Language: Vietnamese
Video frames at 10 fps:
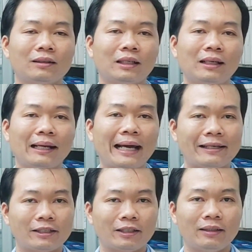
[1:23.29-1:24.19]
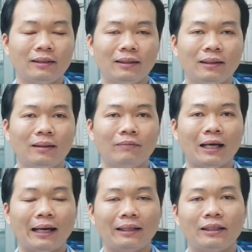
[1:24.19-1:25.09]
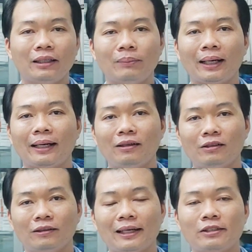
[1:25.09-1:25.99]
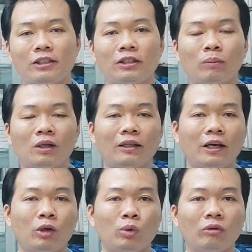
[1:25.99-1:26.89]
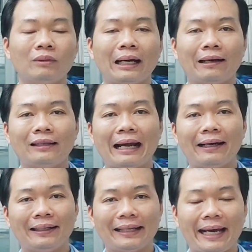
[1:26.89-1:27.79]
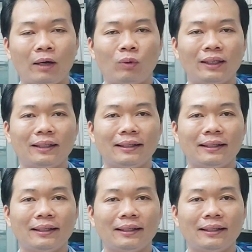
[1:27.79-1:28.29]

chính là natri và khi mà cái lượng natri trong cơ thể của chúng ta nó tăng lên cao